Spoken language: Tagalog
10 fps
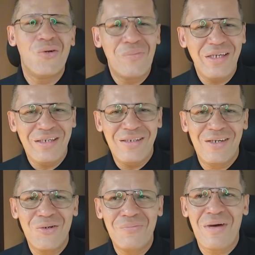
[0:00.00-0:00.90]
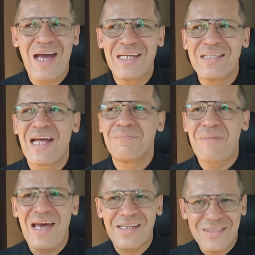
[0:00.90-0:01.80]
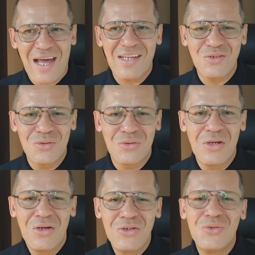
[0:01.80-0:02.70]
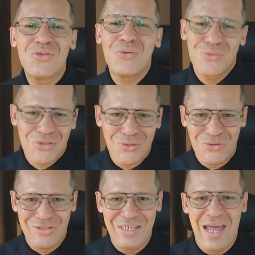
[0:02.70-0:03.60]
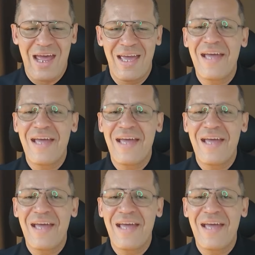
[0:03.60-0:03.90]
kong maigi kung bakit at para saan yung, yung suot-suot niya.